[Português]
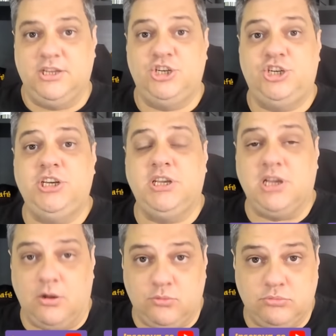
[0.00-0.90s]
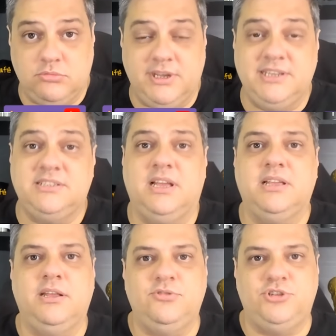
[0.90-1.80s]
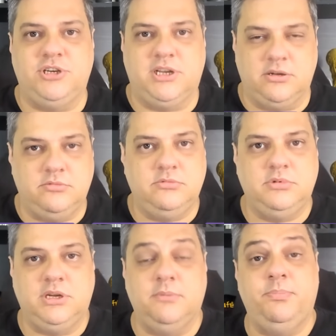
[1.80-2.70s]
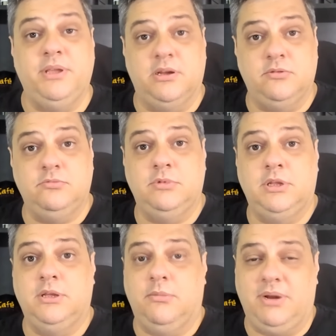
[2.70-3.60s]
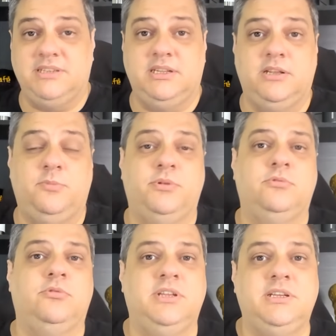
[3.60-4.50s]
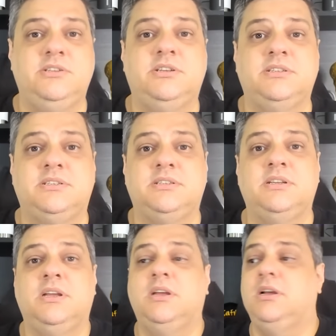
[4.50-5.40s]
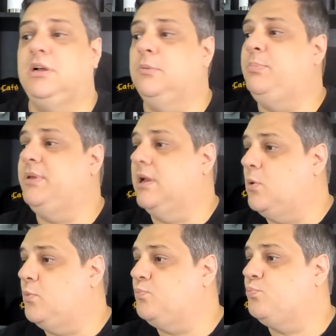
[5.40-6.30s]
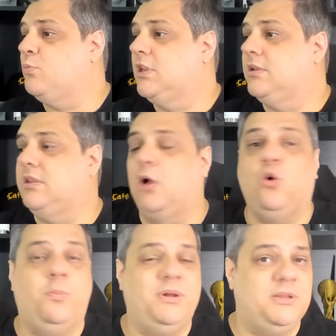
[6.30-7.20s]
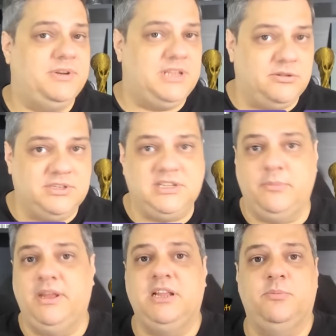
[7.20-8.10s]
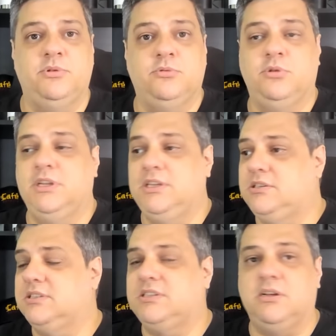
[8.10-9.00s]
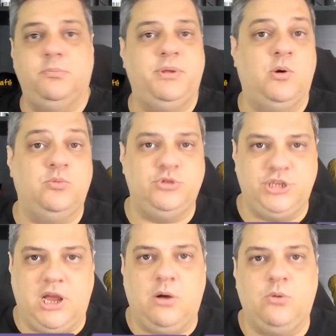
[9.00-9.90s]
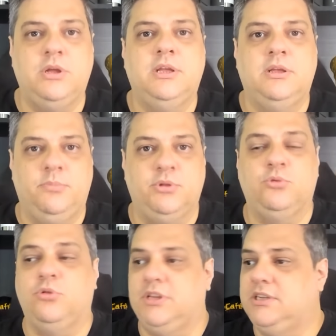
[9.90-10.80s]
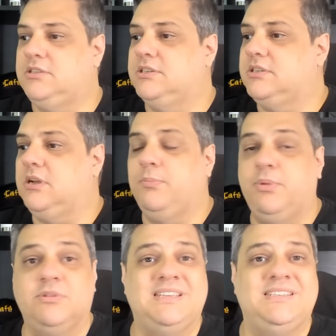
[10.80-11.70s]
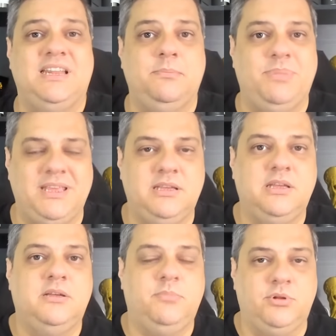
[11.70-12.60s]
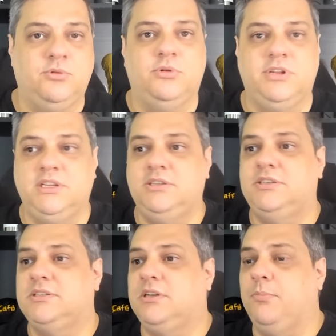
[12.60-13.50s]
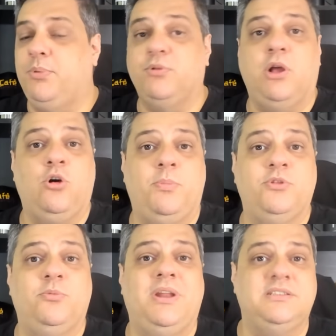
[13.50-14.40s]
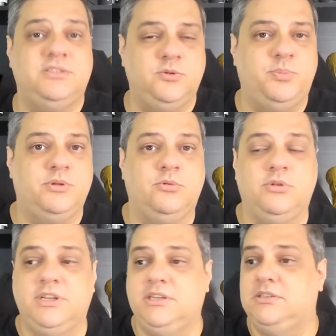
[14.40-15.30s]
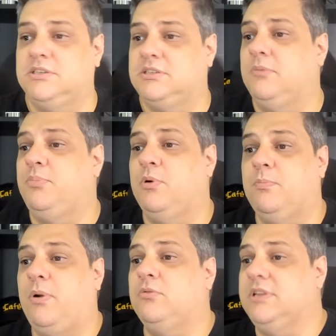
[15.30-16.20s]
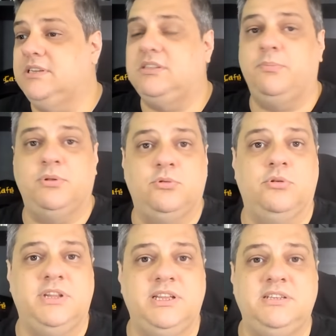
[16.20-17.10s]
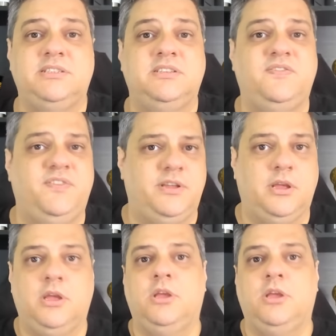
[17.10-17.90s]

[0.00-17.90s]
Chicão, ex-zagueiro Chicão, campeão brasileiro pelo Corinthians, campeão da Copa Libertadores da América pelo Corinthians, campeão mundial pelo Corinthians, campeão da Série B pelo Corinthians, campeão da Copa do Brasil pelo Corinthians, campeão paulista pelo Corinthians, enfim,